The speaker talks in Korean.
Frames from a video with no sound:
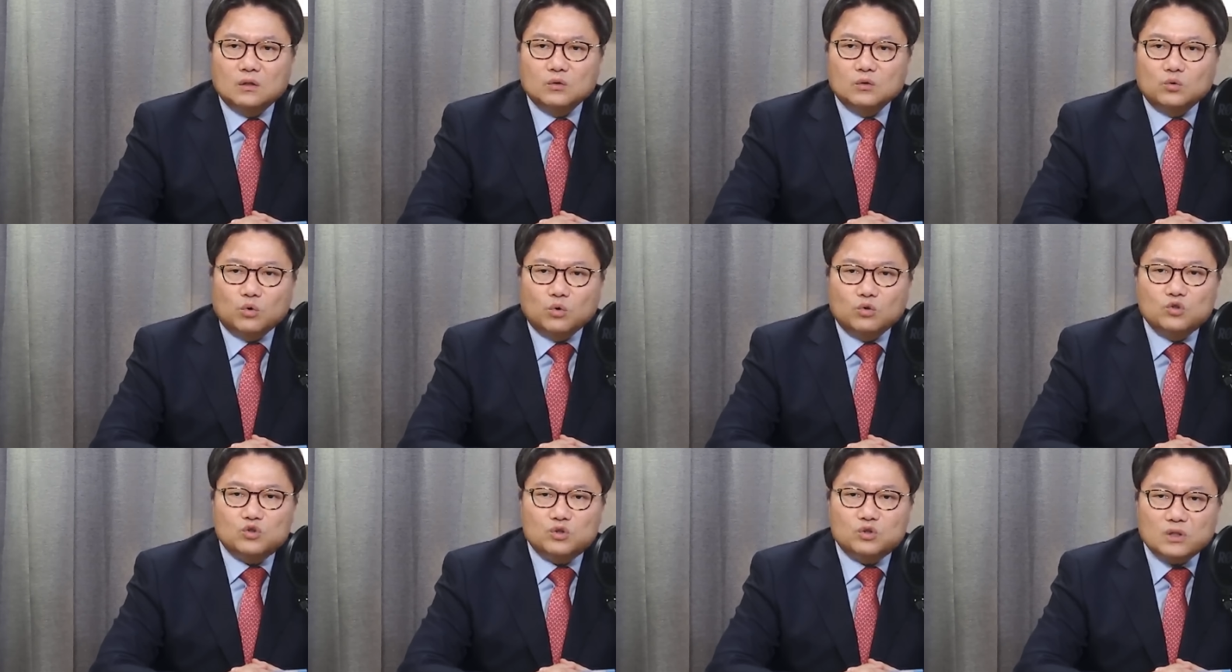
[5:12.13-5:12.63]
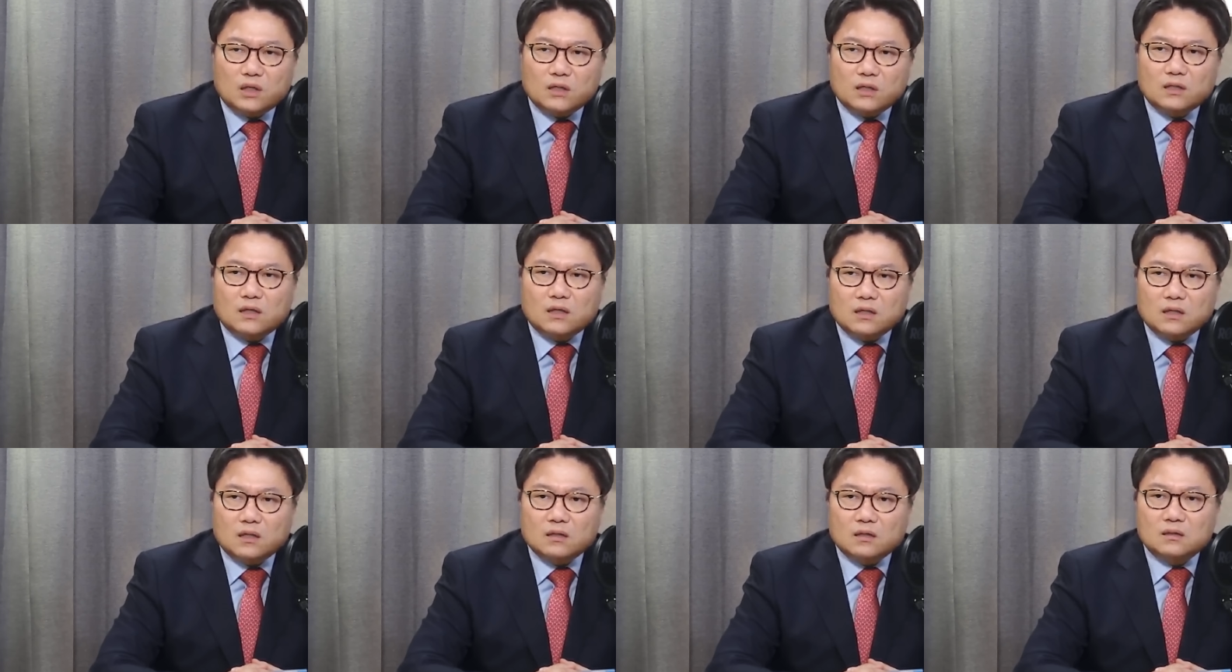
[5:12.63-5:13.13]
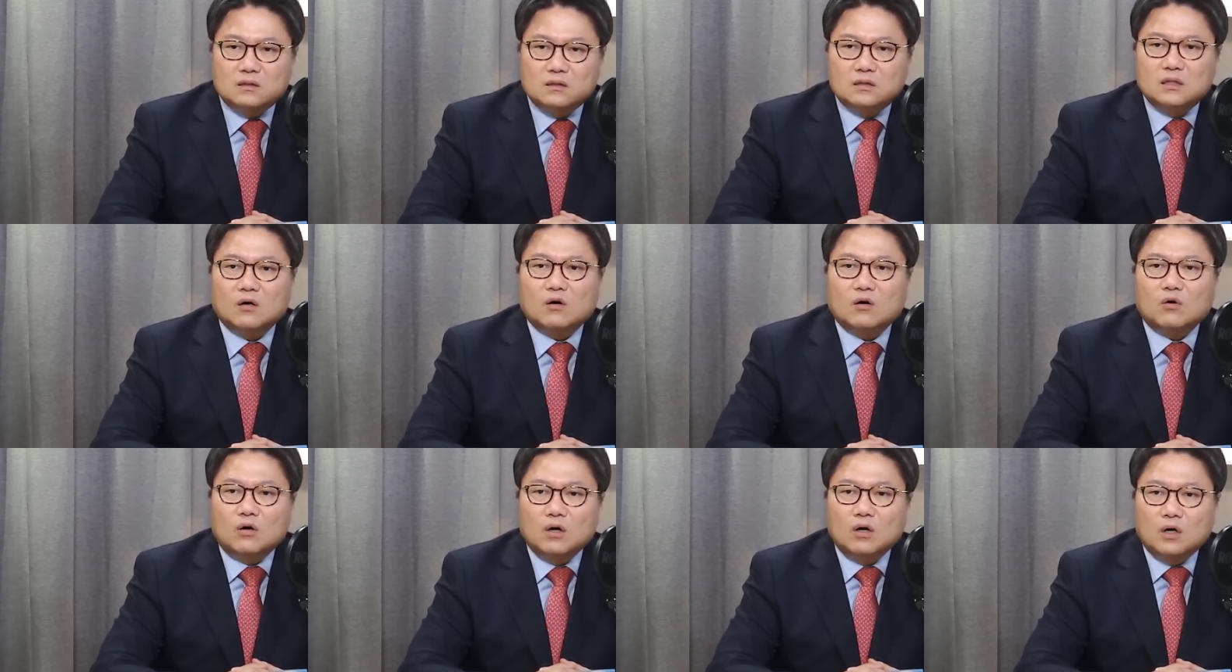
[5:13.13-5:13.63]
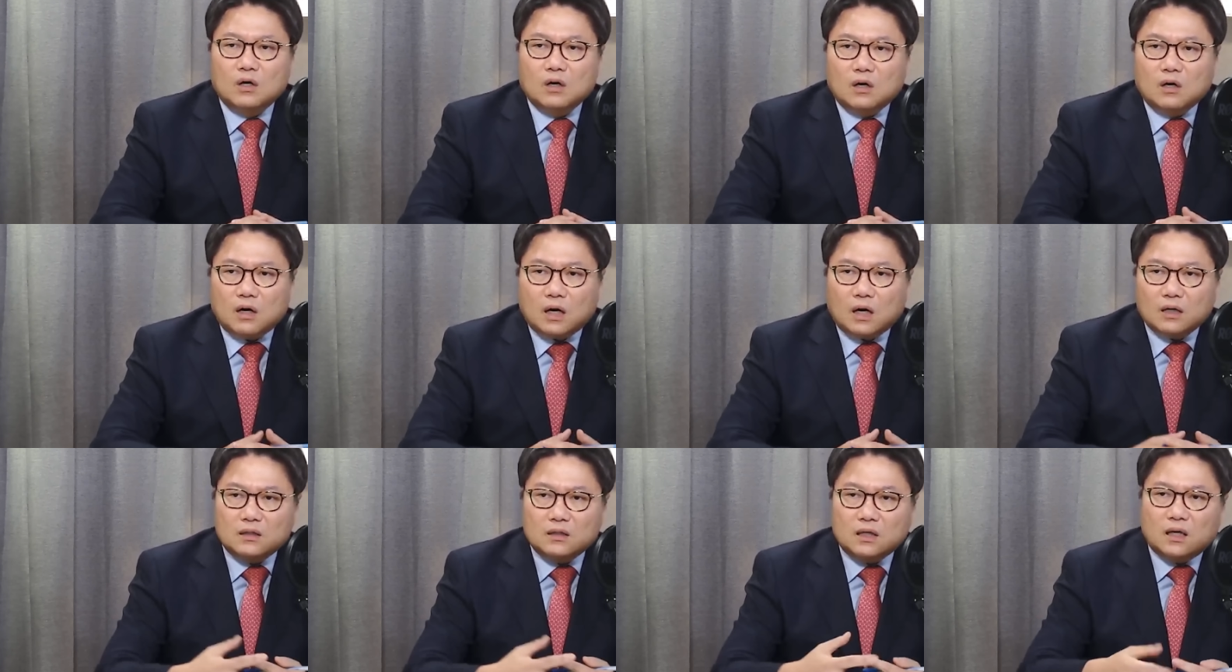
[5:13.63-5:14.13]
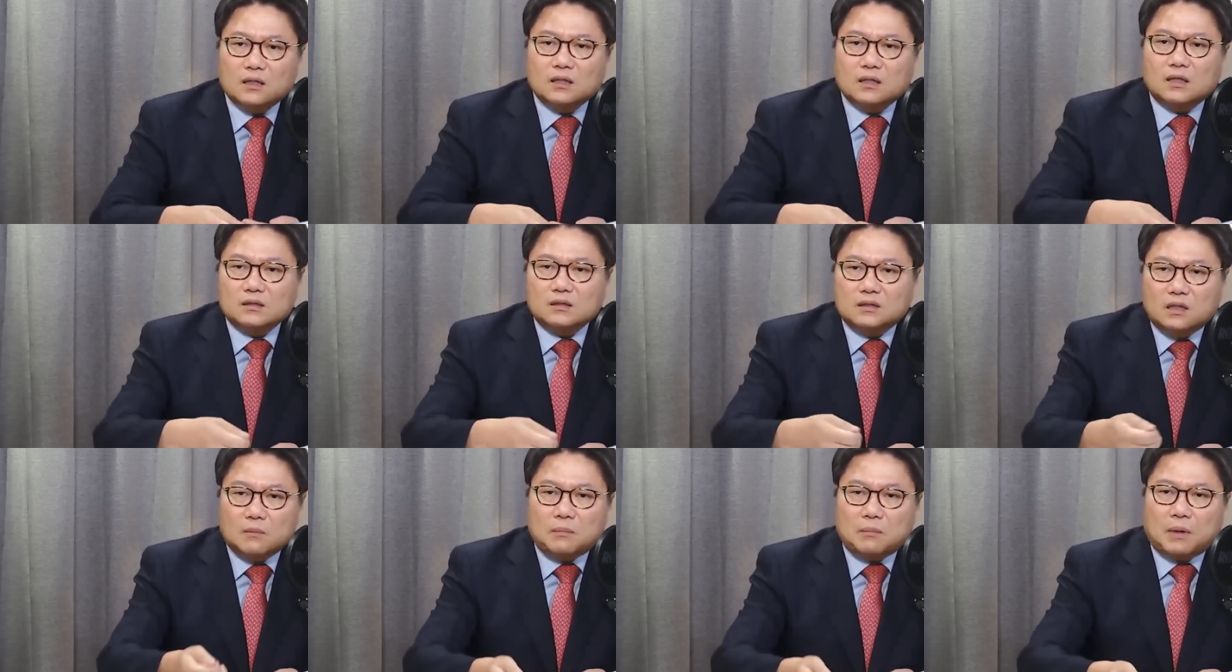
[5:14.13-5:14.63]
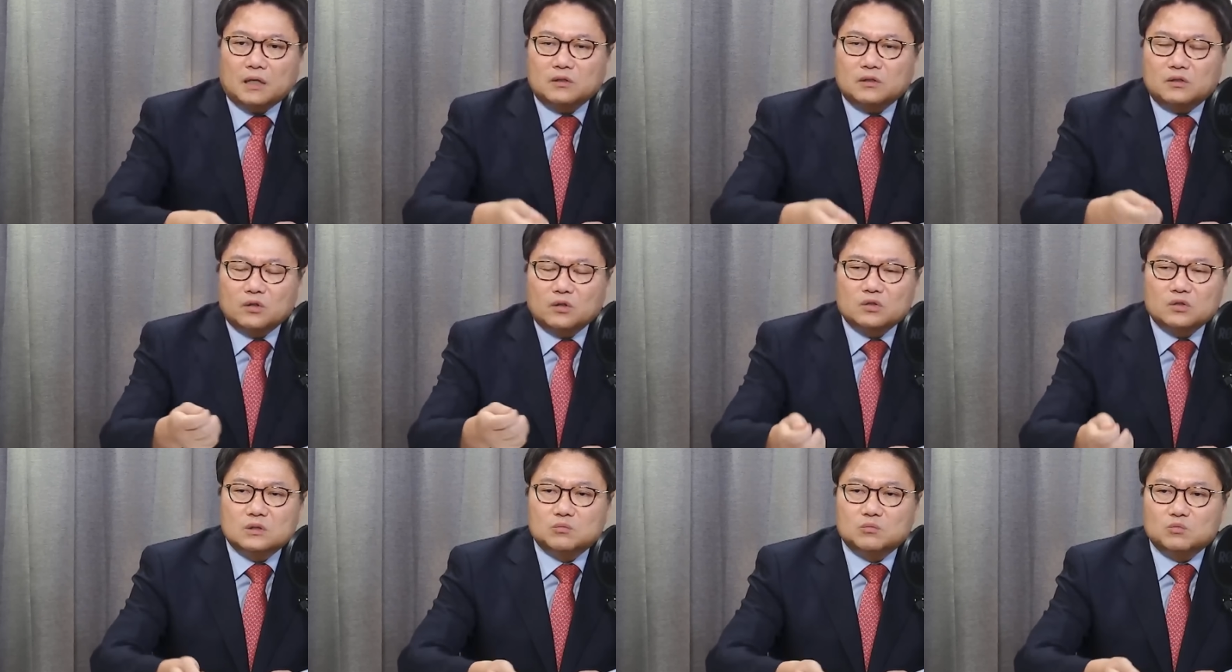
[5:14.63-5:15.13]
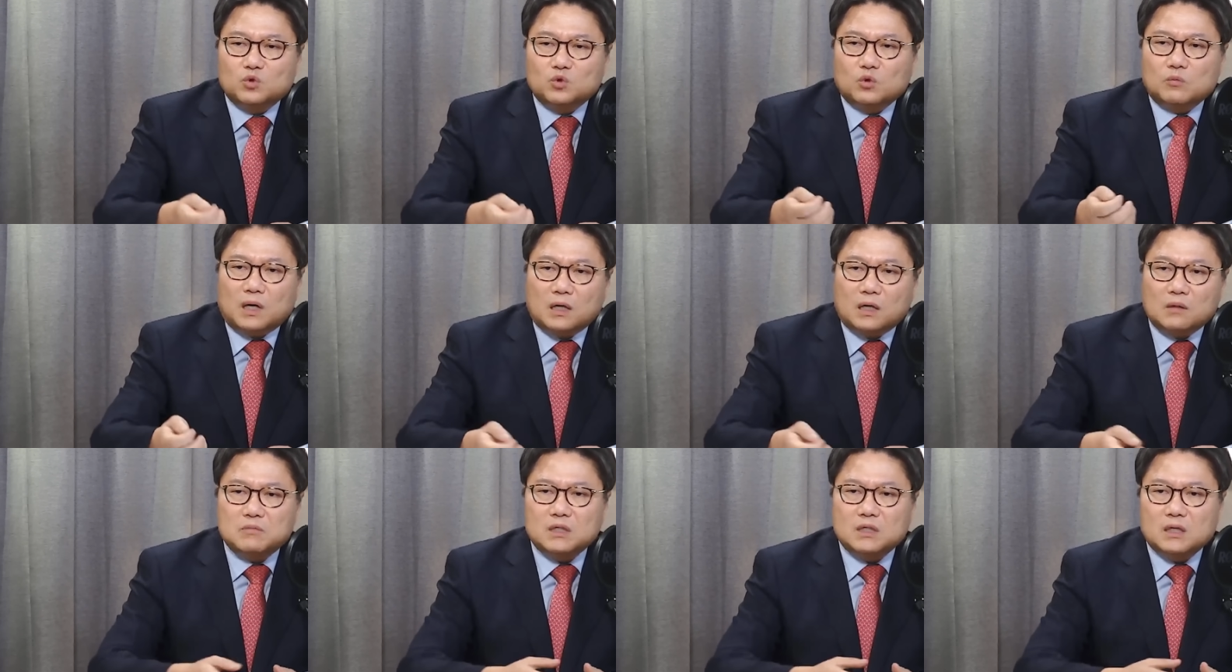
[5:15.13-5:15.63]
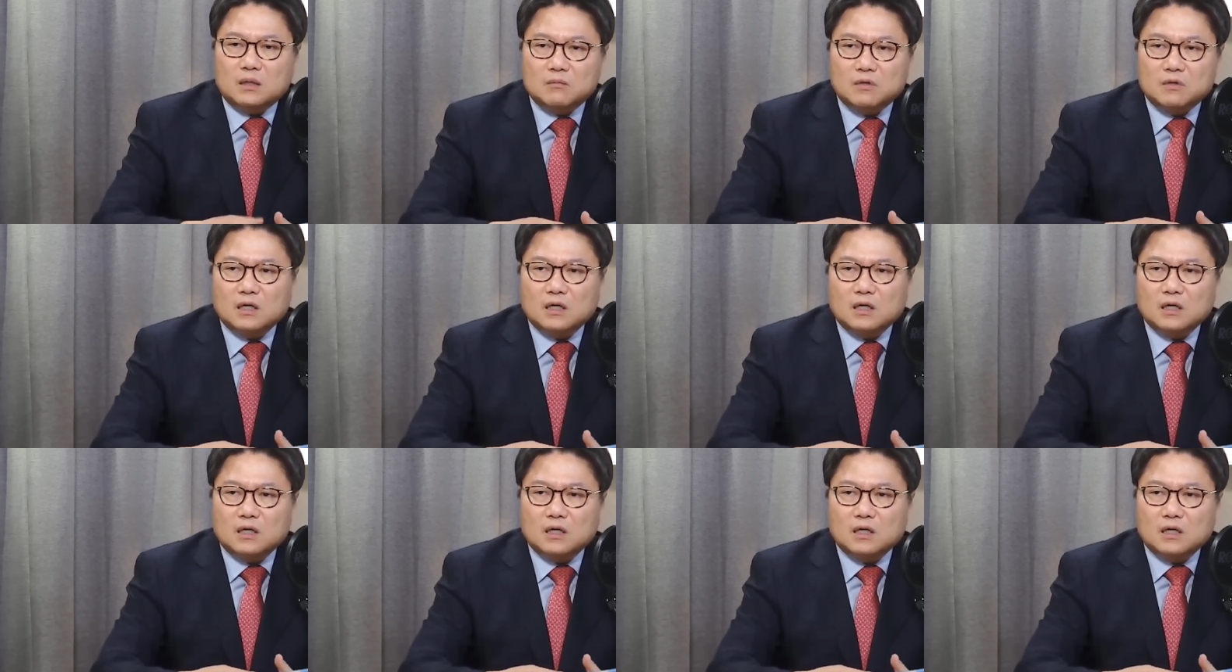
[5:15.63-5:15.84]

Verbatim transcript: 녹취하다가 그게 어, 그렇죠. 하나하나 이렇게 밝혀짐으로 네. 말미암아